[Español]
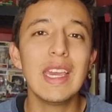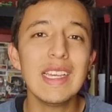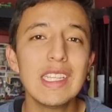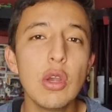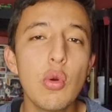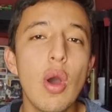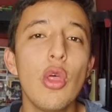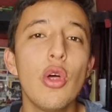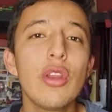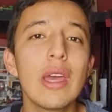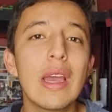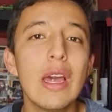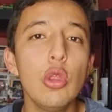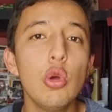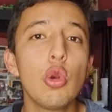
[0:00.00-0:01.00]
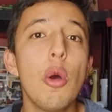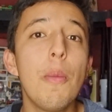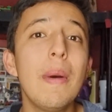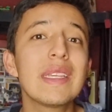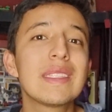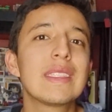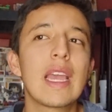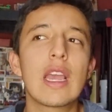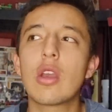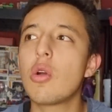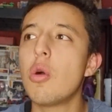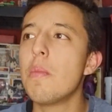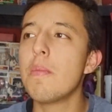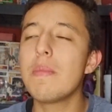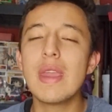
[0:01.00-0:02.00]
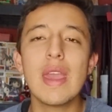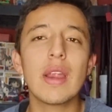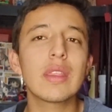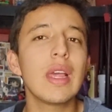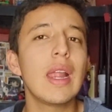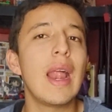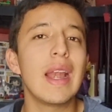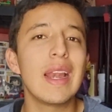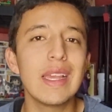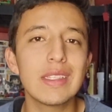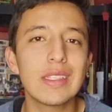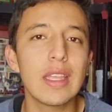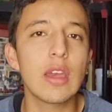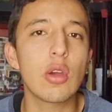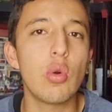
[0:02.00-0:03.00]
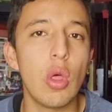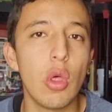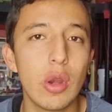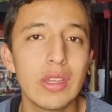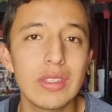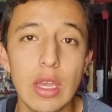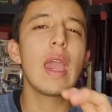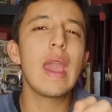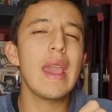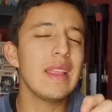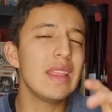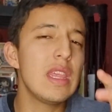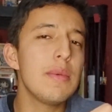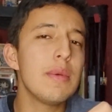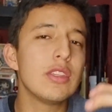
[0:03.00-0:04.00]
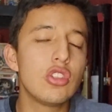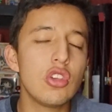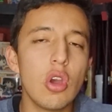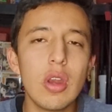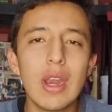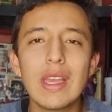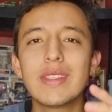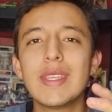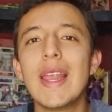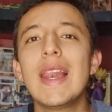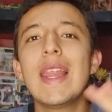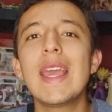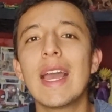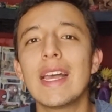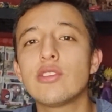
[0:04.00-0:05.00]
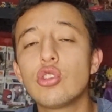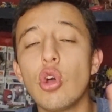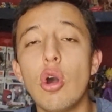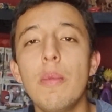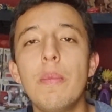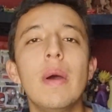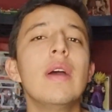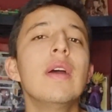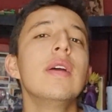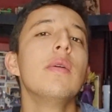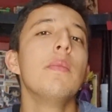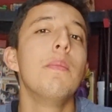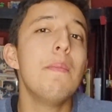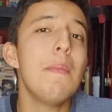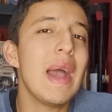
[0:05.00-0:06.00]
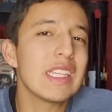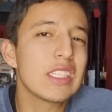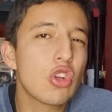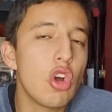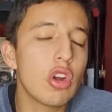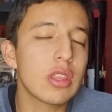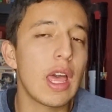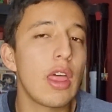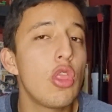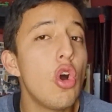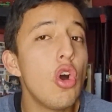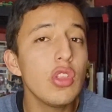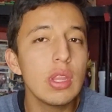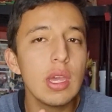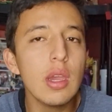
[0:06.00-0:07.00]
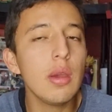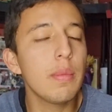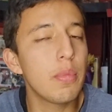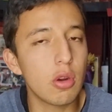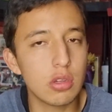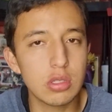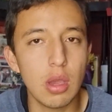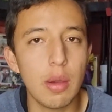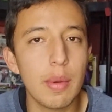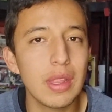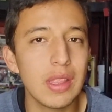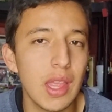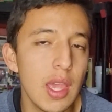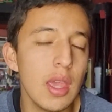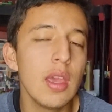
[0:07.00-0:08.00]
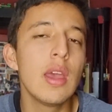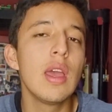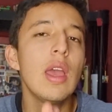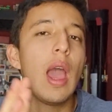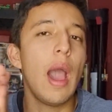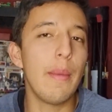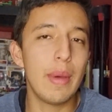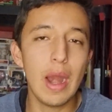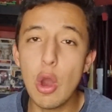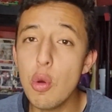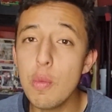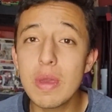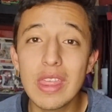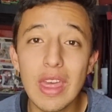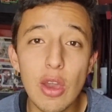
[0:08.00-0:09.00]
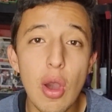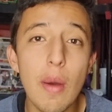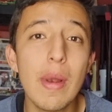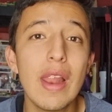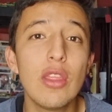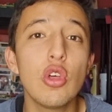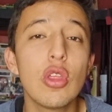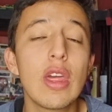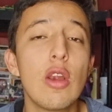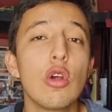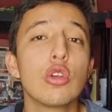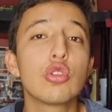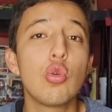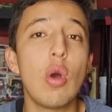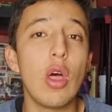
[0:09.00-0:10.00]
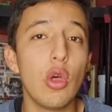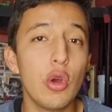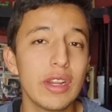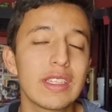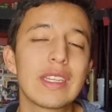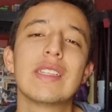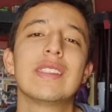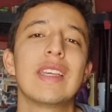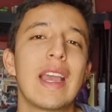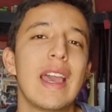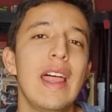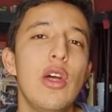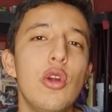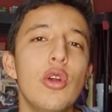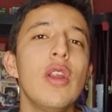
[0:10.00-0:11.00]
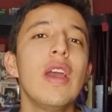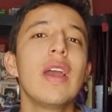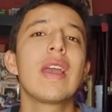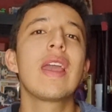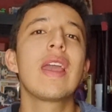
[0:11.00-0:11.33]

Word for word: Y este jugador dejando Europa se convierte la lista de jugadores en divisiones, en ligas top más corta, donde próximamente habrá un video hablando de los jugadores que se quedaron